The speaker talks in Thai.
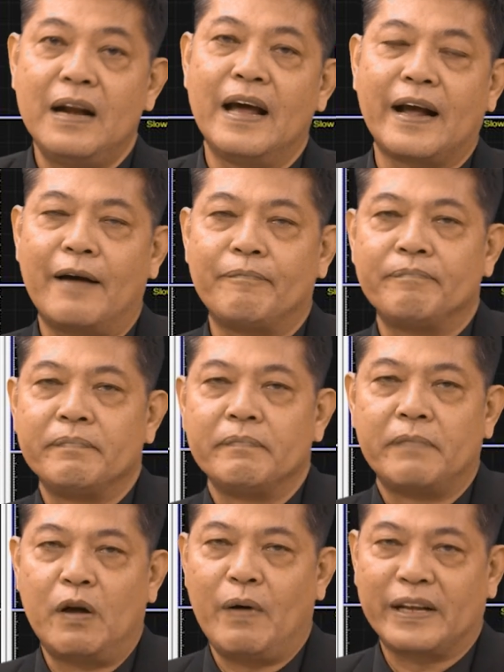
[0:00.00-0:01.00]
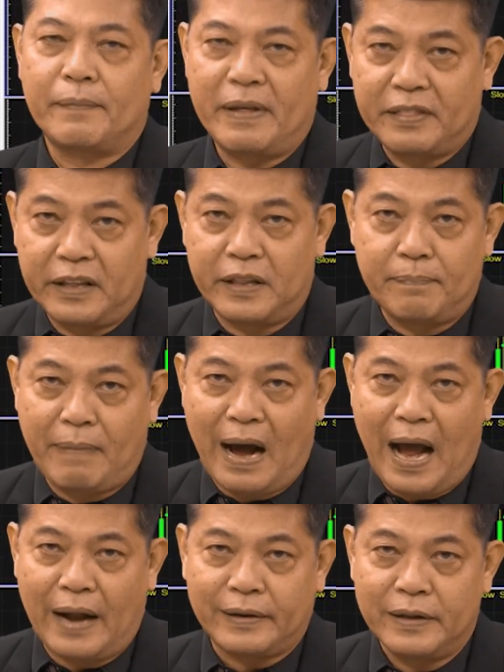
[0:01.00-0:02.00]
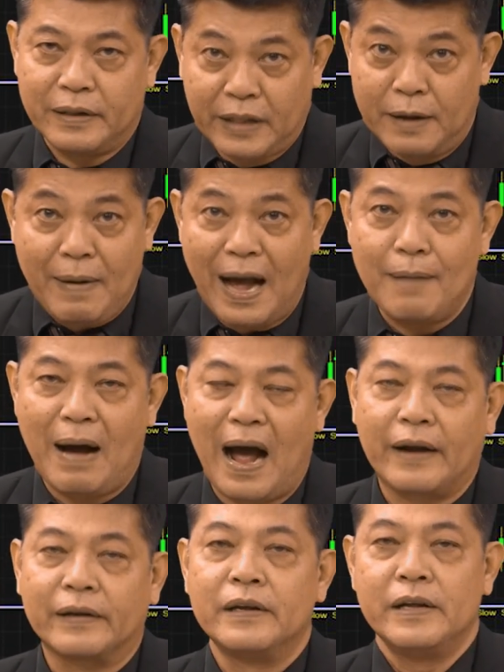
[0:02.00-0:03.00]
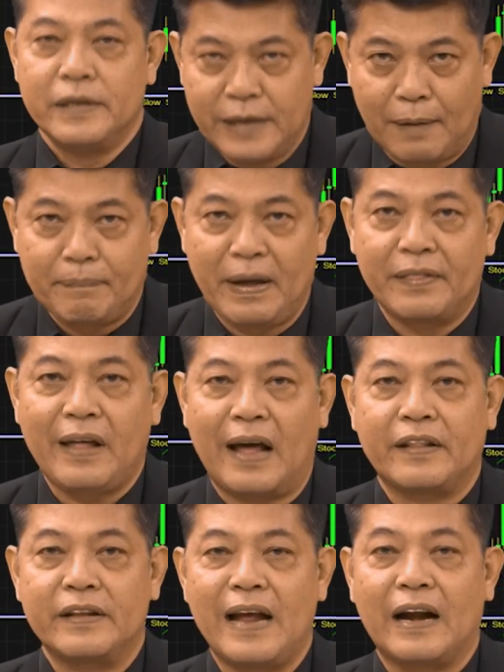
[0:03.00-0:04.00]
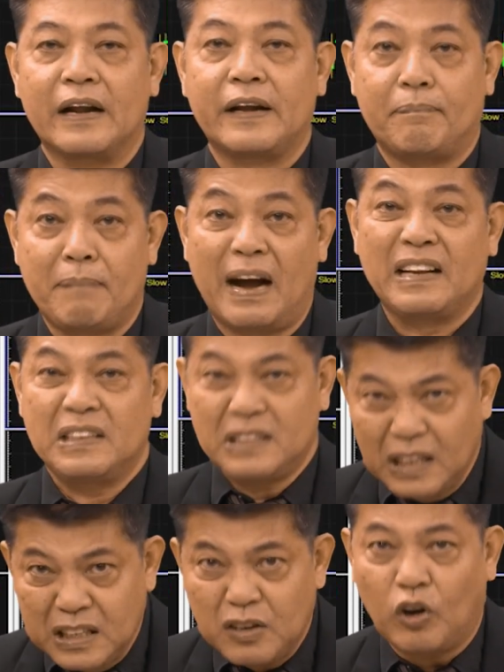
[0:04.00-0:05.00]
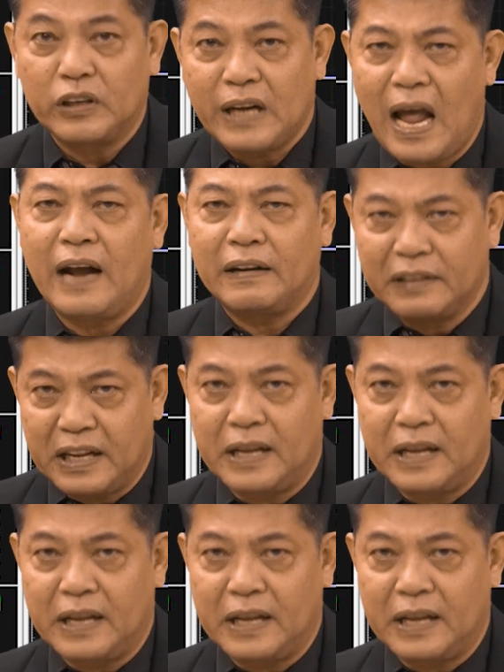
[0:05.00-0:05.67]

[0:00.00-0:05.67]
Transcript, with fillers: อยๆครับไม่ว่าจะเป็น40บาท45บาท ยังเป็นสายสัญญาณระดับมันซึ่งค่อนข้างดี